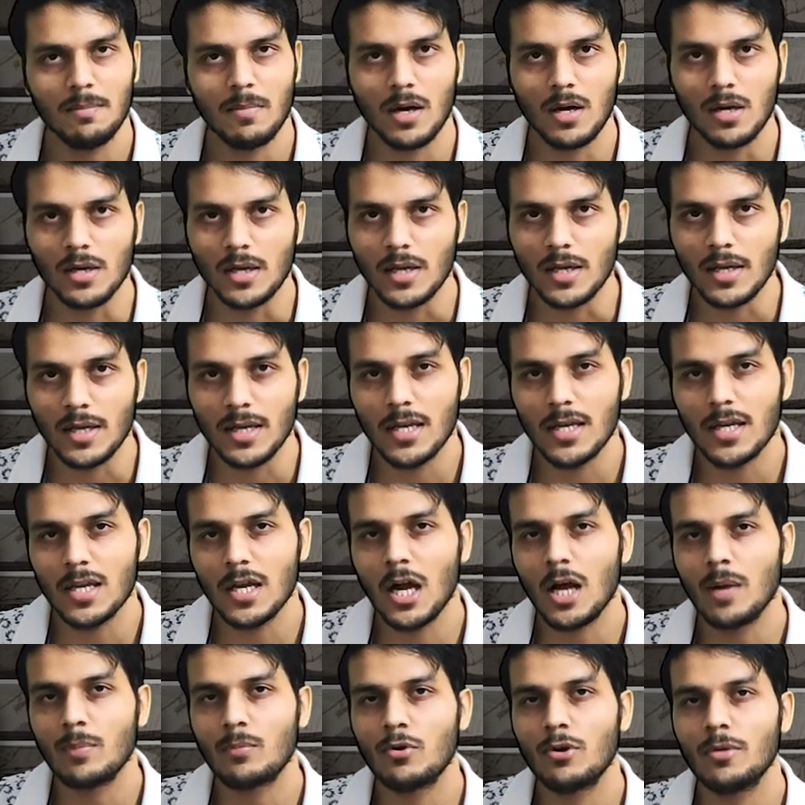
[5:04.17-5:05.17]
मांग रहे हैं यानी
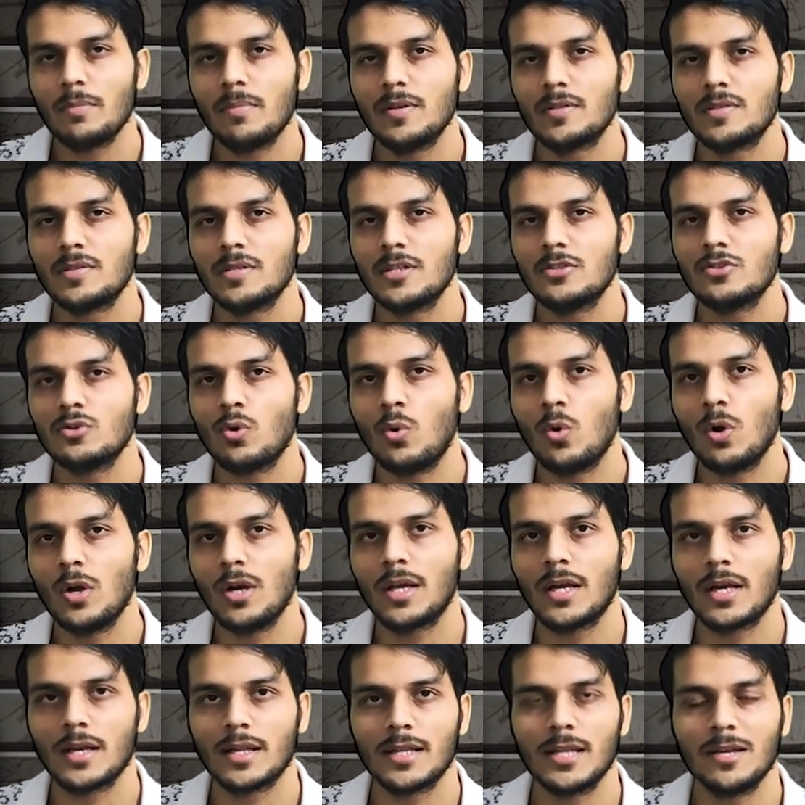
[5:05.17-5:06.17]
आप कोई बिजनेस होल्ड
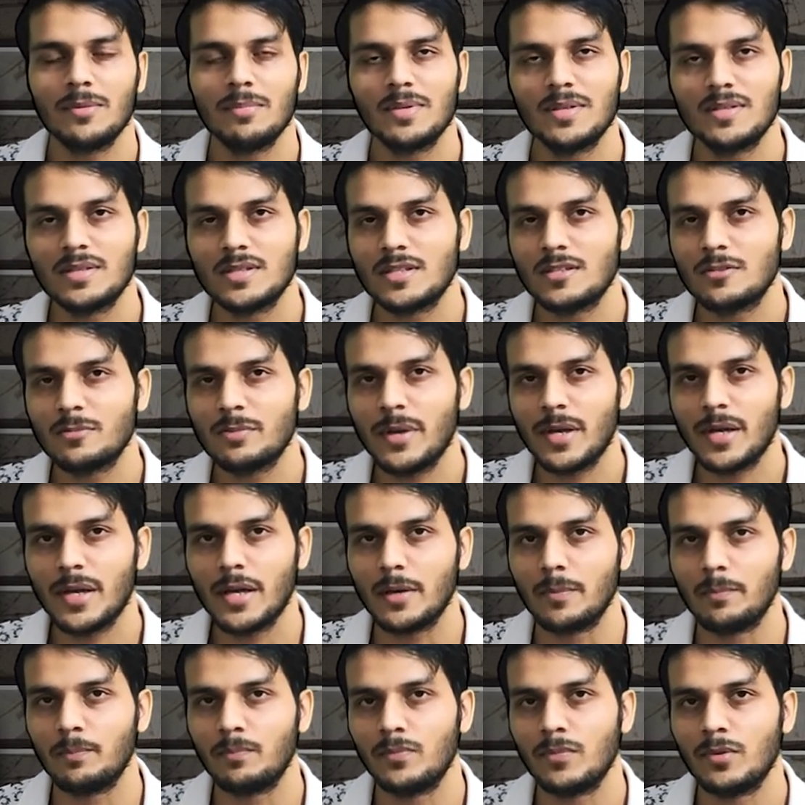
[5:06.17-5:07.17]
करते हैं बिजनेस में है
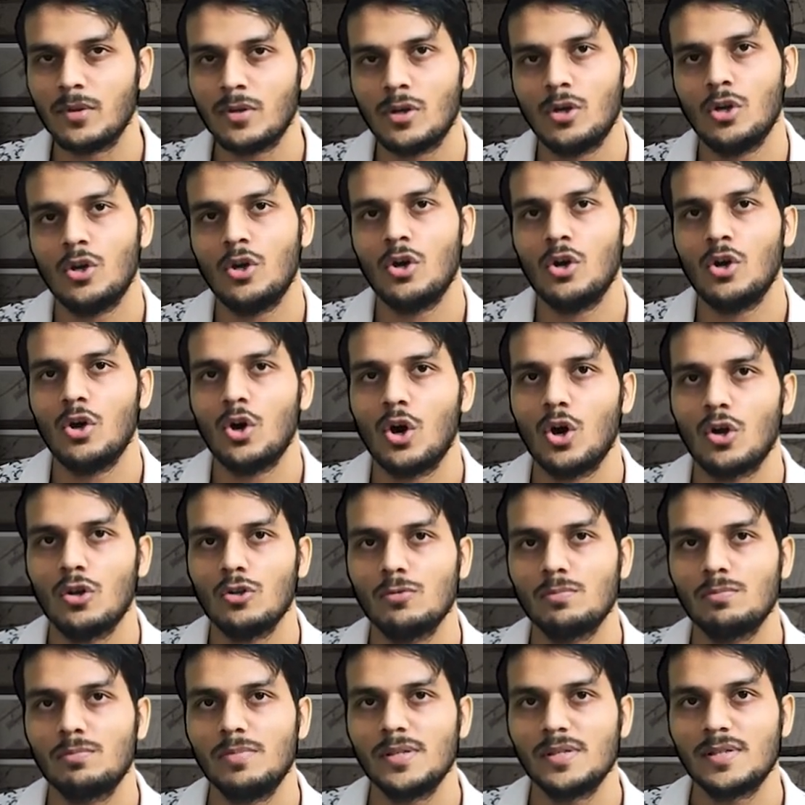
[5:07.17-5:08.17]
और
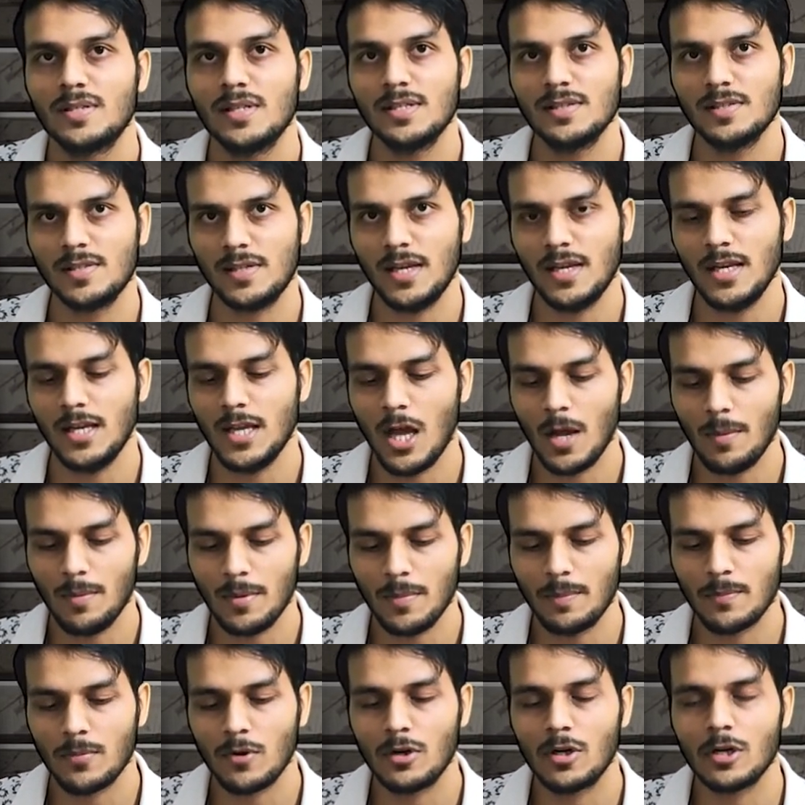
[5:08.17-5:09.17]
उस बिजनेस के लिए आप ये
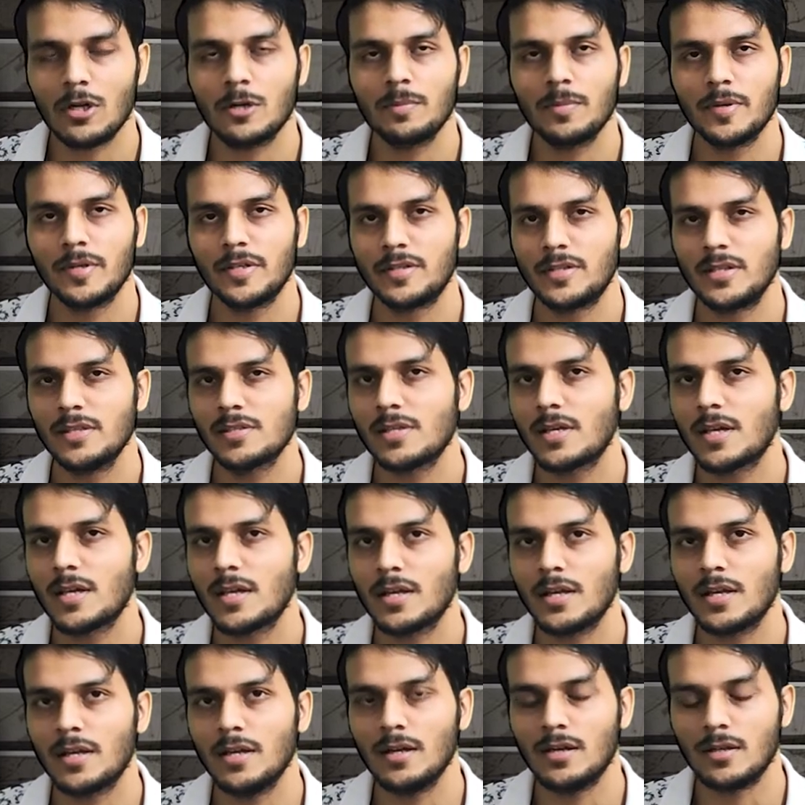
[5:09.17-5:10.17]
प्रोडक्ट परचेज कर
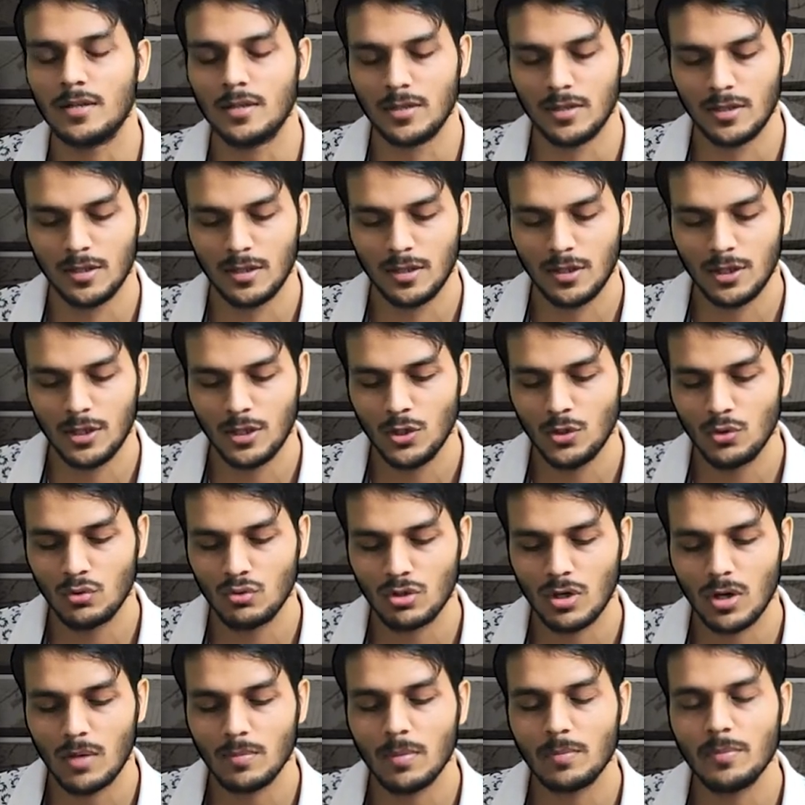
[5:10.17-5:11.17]
रहे हैं ना
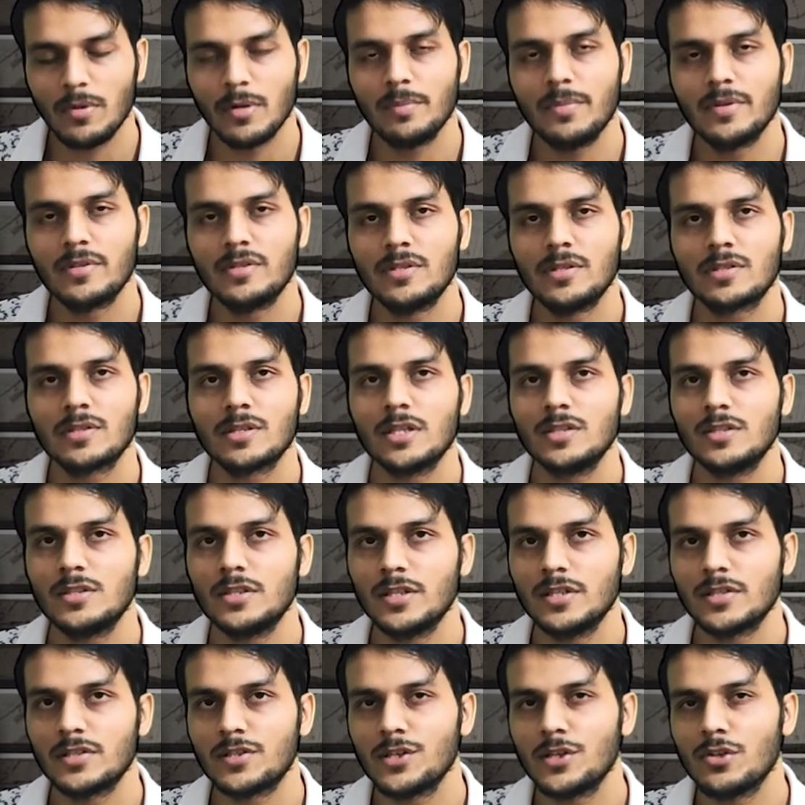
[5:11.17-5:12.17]
तो आप अपने बिजनेस का
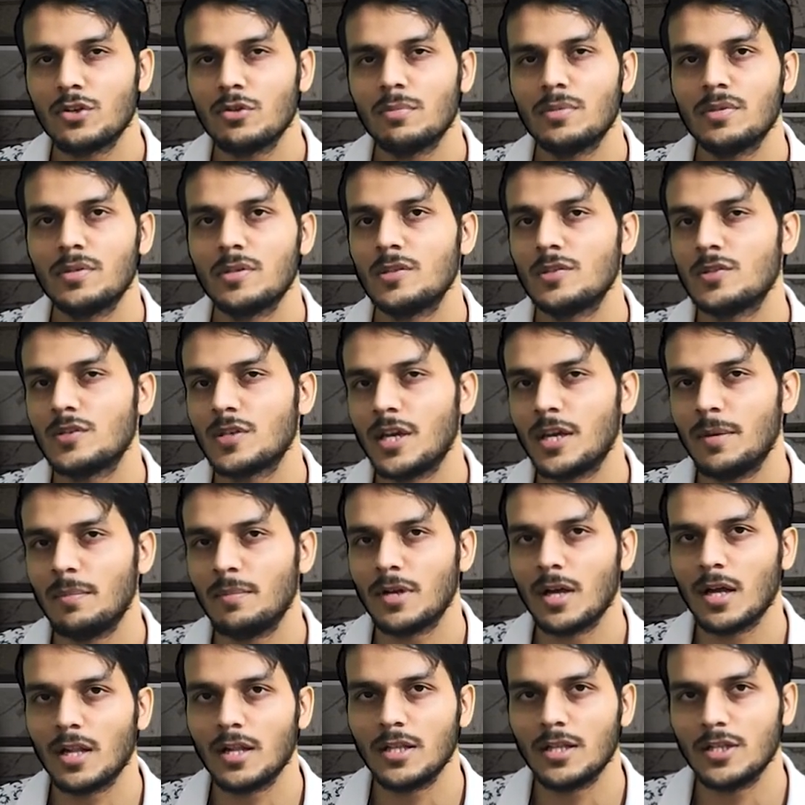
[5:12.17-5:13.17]
जीएसटी और बिजनेस नेम
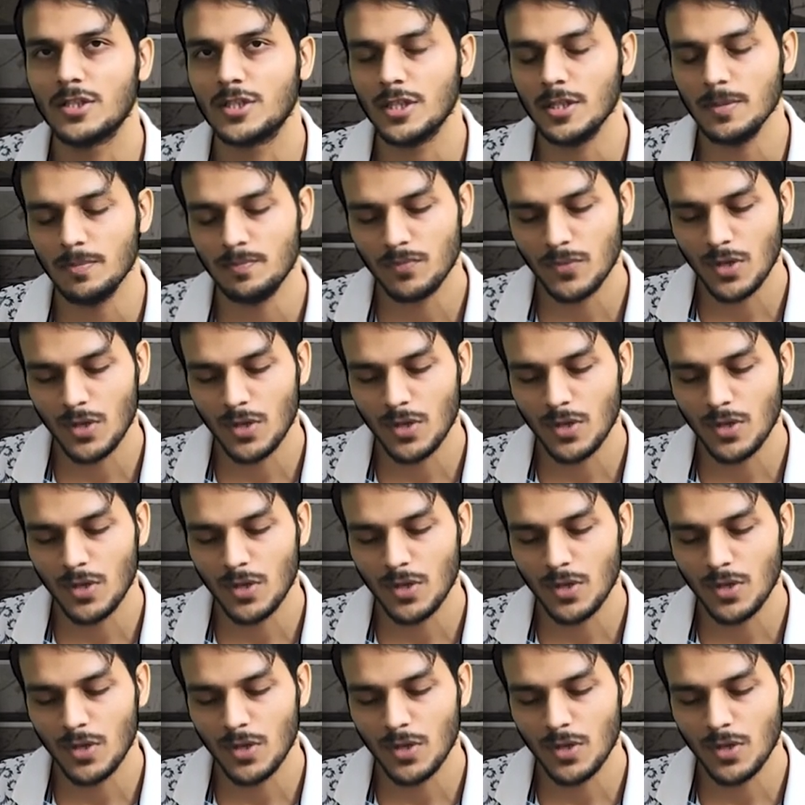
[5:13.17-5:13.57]
डाल दीजिए